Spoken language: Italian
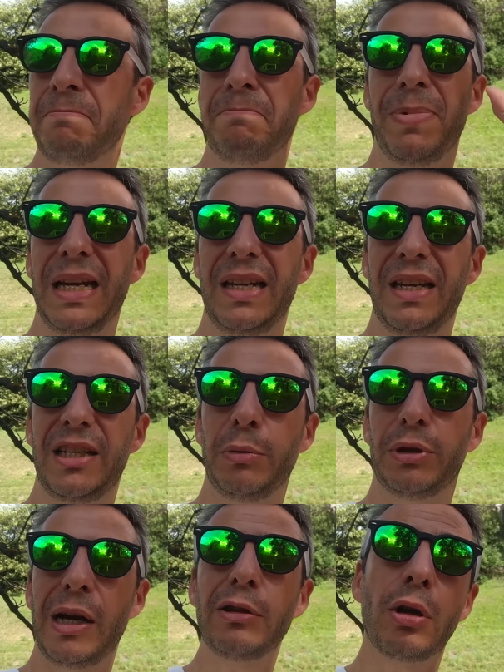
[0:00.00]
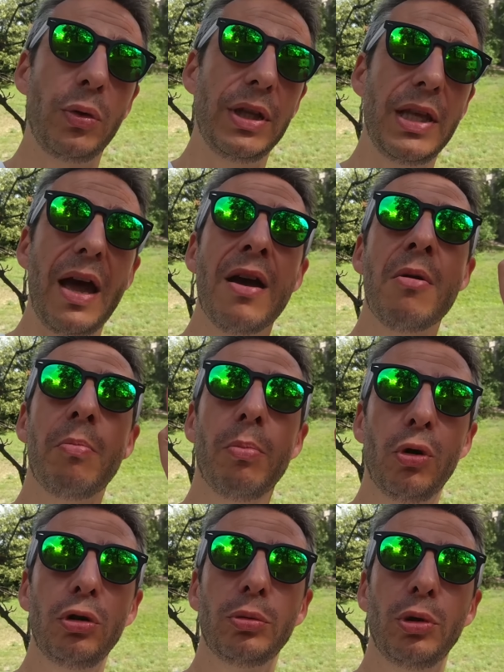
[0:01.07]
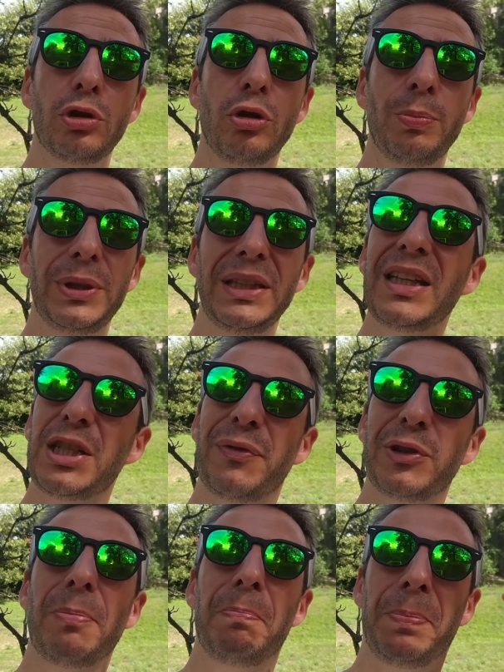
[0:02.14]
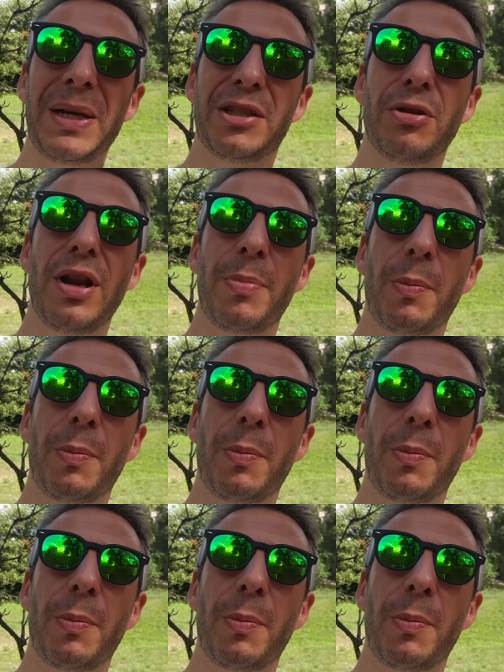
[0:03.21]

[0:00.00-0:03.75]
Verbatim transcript: bellissimo, tra l'altro guida molto molto competente che ci ha fatto appassionare